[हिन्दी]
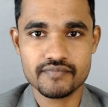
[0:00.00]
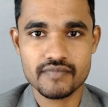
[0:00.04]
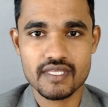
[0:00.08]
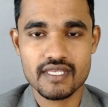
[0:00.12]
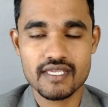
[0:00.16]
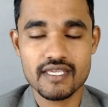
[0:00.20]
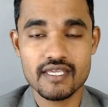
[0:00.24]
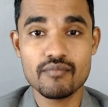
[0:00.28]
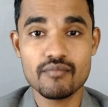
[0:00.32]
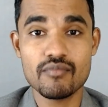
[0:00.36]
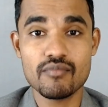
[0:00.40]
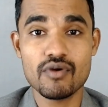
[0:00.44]

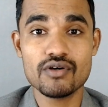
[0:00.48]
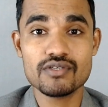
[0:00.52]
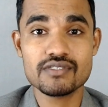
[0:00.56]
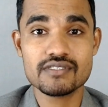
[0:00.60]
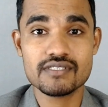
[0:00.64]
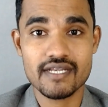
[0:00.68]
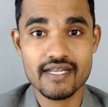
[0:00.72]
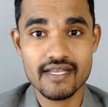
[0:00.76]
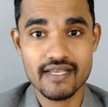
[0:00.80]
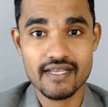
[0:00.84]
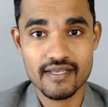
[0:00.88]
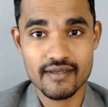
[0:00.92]
कि
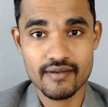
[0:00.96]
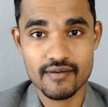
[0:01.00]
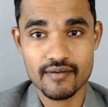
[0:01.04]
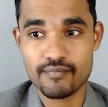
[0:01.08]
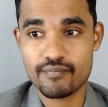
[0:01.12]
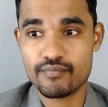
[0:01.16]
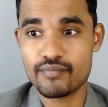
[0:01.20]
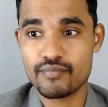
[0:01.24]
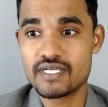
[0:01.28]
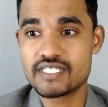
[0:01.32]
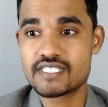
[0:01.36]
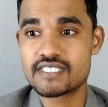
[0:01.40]
बहुत सारे
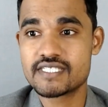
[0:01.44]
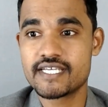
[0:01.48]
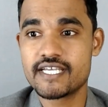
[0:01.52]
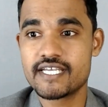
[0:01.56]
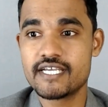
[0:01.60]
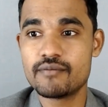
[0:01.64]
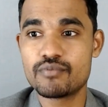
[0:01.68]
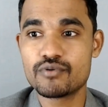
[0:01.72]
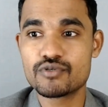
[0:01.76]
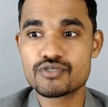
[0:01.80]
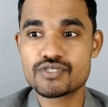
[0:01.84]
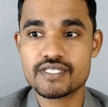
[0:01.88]
बच्चे
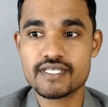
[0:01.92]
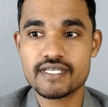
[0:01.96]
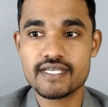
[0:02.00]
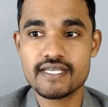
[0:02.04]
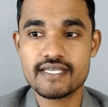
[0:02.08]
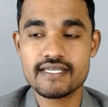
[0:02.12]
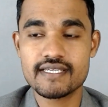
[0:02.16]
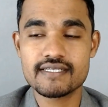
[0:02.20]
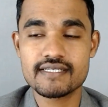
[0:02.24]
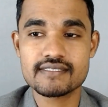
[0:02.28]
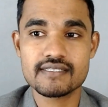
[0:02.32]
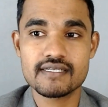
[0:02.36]
ये पूछते
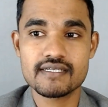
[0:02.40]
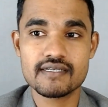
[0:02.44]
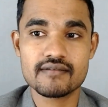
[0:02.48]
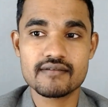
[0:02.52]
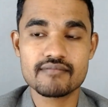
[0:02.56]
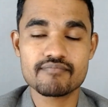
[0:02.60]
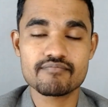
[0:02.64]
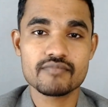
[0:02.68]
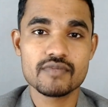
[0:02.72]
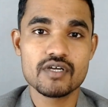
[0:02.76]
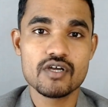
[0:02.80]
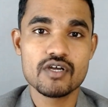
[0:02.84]
हैं कि सर
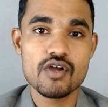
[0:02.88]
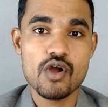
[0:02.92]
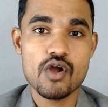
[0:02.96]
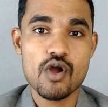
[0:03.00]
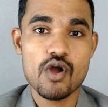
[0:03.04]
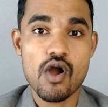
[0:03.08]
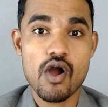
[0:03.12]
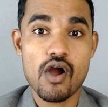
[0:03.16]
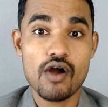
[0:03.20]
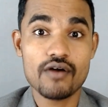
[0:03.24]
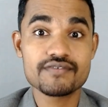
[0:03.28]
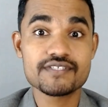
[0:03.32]

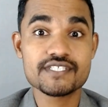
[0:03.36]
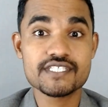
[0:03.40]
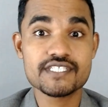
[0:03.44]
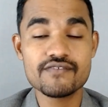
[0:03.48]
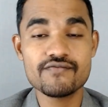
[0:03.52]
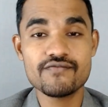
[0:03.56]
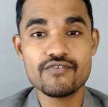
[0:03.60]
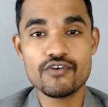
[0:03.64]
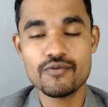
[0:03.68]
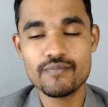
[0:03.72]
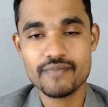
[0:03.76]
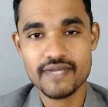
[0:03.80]

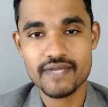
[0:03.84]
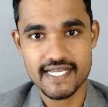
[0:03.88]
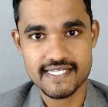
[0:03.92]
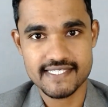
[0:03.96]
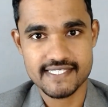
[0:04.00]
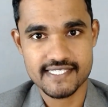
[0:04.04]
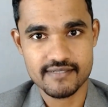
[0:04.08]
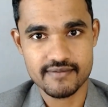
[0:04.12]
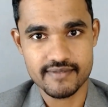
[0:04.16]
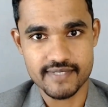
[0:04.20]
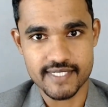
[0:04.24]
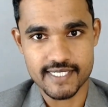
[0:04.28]
ऑप्शन फॉर्म
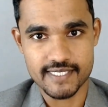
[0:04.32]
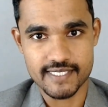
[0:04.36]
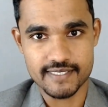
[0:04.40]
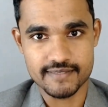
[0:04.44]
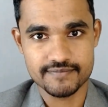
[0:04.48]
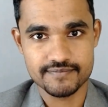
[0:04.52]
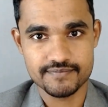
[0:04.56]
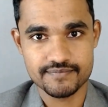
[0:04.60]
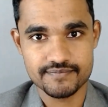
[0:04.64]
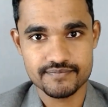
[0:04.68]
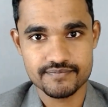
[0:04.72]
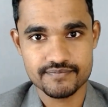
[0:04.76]
कैसे भरे
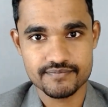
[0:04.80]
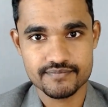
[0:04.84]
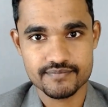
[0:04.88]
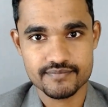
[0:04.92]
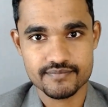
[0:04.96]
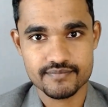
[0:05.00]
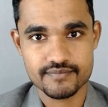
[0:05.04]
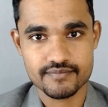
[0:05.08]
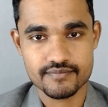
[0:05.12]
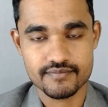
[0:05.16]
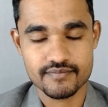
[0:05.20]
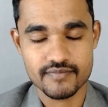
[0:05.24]

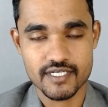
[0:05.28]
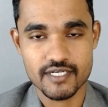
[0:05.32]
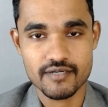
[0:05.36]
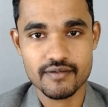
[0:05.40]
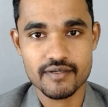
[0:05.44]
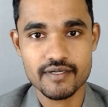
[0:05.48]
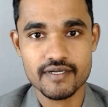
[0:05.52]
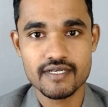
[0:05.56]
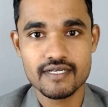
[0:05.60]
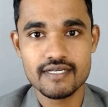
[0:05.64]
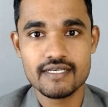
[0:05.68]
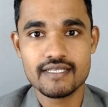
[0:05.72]

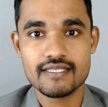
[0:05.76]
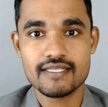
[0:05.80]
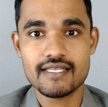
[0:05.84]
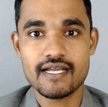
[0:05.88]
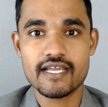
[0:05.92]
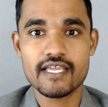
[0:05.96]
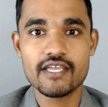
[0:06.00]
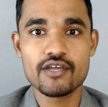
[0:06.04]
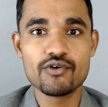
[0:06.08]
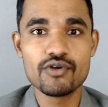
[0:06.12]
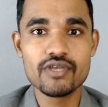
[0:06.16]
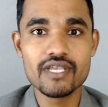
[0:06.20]
बराबर
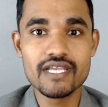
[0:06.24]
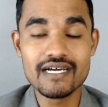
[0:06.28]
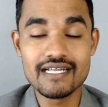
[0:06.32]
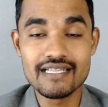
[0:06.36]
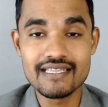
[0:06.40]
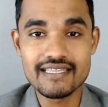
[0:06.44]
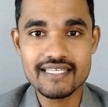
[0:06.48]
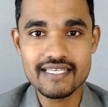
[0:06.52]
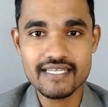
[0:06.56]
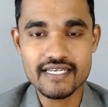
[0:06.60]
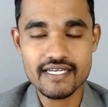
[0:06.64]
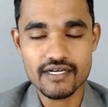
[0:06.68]
ताकि कोई
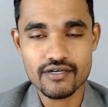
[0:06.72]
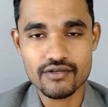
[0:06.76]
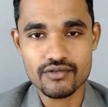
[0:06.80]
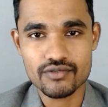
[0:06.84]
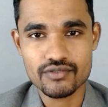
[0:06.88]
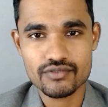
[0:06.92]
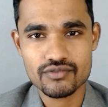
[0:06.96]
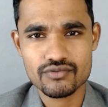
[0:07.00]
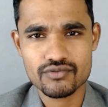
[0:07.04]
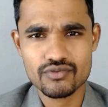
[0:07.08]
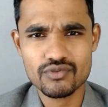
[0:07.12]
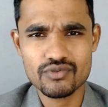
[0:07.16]
गलती ना हो
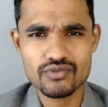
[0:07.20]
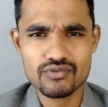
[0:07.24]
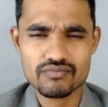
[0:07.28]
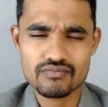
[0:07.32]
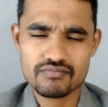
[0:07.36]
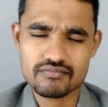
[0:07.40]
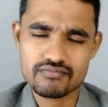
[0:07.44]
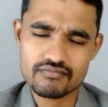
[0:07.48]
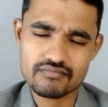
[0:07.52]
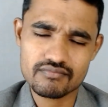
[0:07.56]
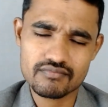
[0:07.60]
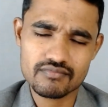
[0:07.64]
तो
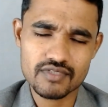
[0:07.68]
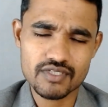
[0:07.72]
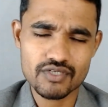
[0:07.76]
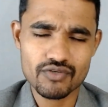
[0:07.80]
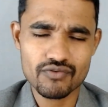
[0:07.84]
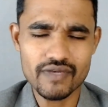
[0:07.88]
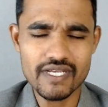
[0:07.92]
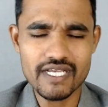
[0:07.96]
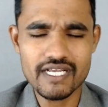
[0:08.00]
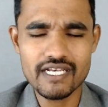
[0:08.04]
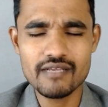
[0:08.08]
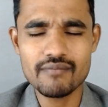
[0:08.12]

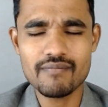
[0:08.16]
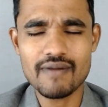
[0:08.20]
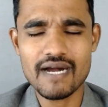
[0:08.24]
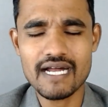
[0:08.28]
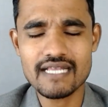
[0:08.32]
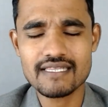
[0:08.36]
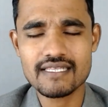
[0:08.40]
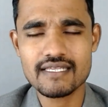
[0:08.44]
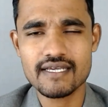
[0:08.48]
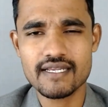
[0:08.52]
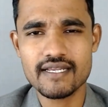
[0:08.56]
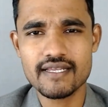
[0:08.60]
क्विकली
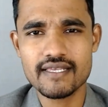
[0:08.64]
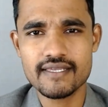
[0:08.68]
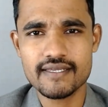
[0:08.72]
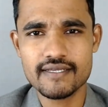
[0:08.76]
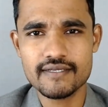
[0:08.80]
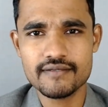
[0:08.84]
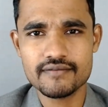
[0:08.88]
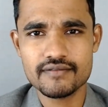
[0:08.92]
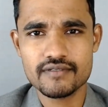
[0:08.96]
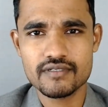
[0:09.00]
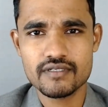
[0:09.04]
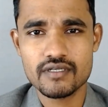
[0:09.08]
बात
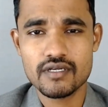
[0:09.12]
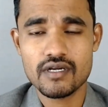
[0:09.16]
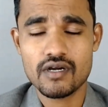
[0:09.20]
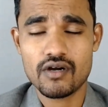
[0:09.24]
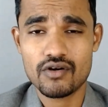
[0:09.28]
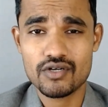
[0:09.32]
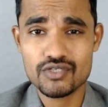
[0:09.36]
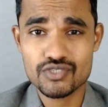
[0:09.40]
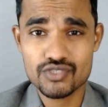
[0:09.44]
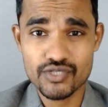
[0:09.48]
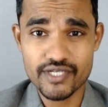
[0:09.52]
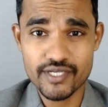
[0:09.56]
करेंगे
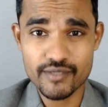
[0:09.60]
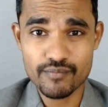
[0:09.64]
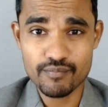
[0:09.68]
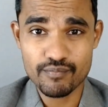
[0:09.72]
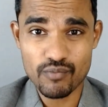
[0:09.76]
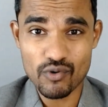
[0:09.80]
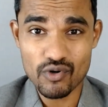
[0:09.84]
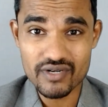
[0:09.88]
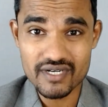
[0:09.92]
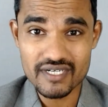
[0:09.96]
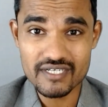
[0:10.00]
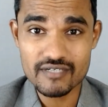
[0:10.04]
और जो
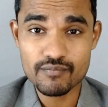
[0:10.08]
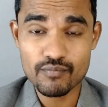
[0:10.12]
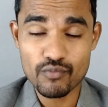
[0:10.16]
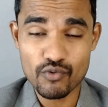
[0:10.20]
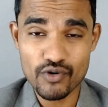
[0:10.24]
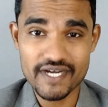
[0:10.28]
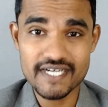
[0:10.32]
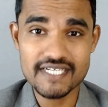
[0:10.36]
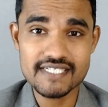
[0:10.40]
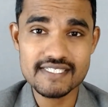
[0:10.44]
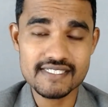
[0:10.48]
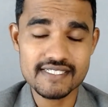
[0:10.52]
इम्पोर्टेंट
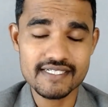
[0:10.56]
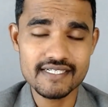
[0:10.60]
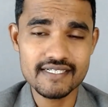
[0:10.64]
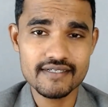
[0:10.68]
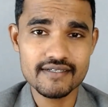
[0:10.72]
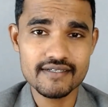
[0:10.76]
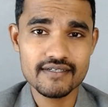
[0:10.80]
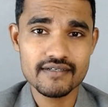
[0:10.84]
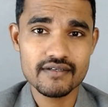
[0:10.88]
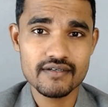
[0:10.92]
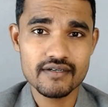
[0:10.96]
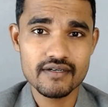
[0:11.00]
पॉइंट्स हैं
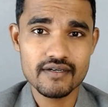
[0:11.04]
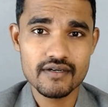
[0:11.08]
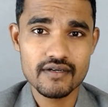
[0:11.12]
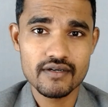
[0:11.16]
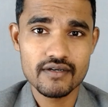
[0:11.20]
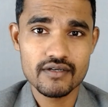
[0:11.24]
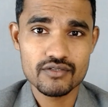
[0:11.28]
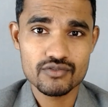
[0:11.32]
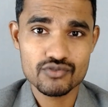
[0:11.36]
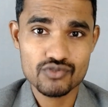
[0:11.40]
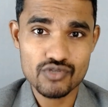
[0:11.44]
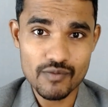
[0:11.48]

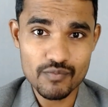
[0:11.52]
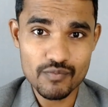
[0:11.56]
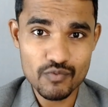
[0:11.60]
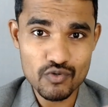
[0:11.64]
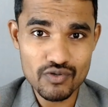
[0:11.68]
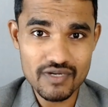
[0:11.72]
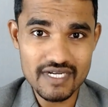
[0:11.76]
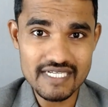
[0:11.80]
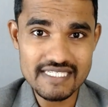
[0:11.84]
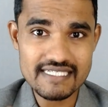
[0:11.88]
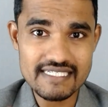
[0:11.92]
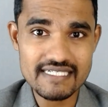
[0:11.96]
जो
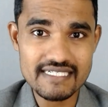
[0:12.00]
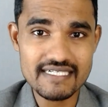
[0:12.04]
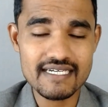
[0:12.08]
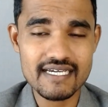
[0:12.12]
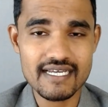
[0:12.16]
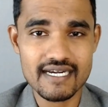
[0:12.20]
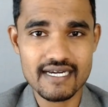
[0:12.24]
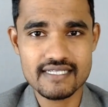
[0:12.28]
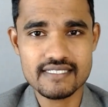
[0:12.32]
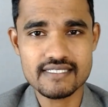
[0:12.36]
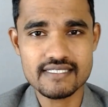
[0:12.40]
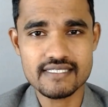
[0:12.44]
आपको कंसिडर
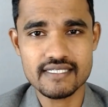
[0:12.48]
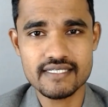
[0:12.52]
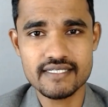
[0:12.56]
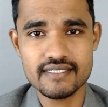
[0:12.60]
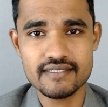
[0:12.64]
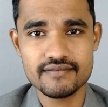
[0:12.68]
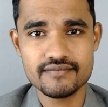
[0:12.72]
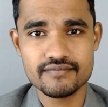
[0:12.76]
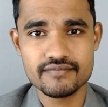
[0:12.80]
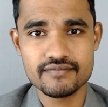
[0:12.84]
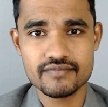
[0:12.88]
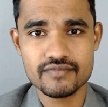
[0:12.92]
करने
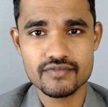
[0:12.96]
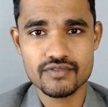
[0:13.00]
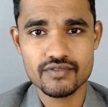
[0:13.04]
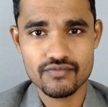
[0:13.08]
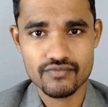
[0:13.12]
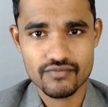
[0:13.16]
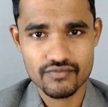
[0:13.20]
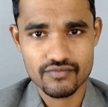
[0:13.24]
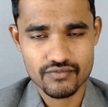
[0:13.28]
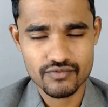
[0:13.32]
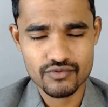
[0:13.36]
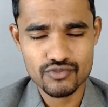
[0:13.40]
चाहिए
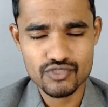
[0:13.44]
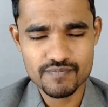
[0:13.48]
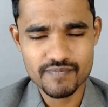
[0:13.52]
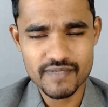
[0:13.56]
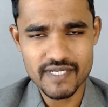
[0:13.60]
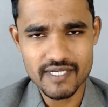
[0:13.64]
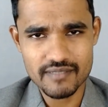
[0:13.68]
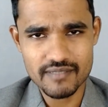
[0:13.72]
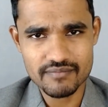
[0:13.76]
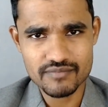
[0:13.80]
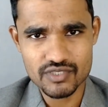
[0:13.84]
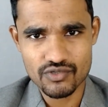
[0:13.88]
उस
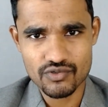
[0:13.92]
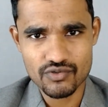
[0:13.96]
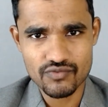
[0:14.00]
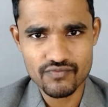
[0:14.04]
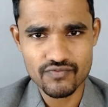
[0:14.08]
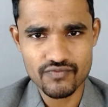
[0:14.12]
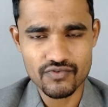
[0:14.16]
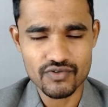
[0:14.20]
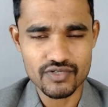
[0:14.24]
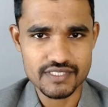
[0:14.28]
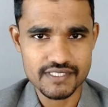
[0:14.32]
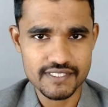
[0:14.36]
पर हम ज़रूर
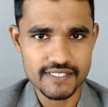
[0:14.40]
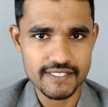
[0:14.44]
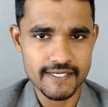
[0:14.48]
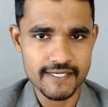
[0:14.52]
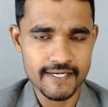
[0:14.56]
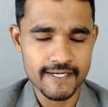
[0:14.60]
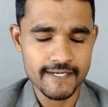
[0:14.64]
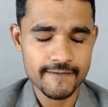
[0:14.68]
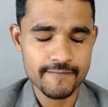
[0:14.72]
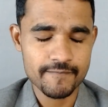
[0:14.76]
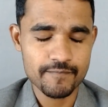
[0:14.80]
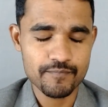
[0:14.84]
फोकस
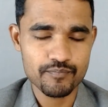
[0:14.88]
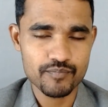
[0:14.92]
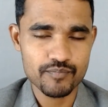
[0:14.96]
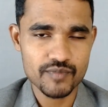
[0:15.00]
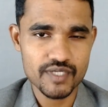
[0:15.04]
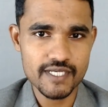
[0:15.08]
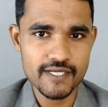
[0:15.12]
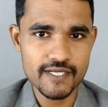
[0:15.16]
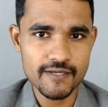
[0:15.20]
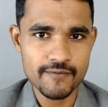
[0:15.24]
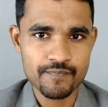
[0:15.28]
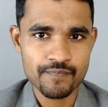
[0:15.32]

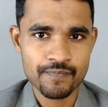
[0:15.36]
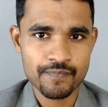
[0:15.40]
करेंगे ठीक है